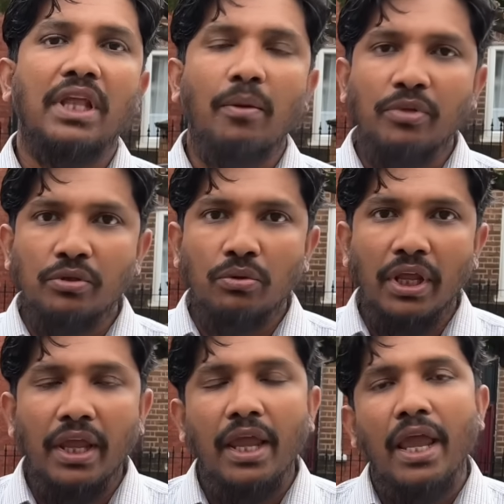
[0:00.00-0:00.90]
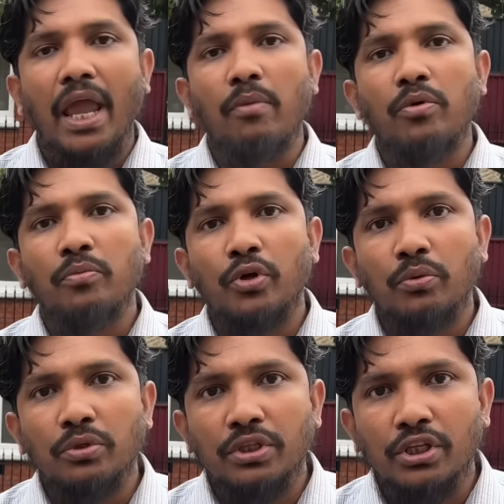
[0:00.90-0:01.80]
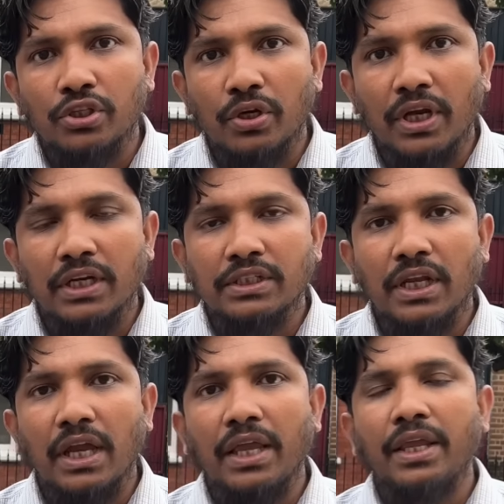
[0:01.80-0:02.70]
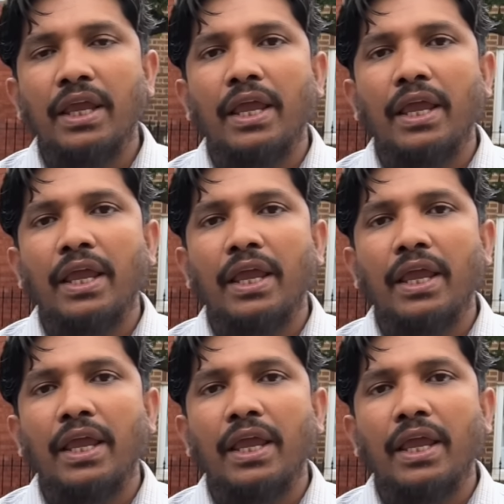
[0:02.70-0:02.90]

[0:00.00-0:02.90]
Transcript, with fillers: দাবি তুলে এবং পরবর্তীতে সরকার জানায়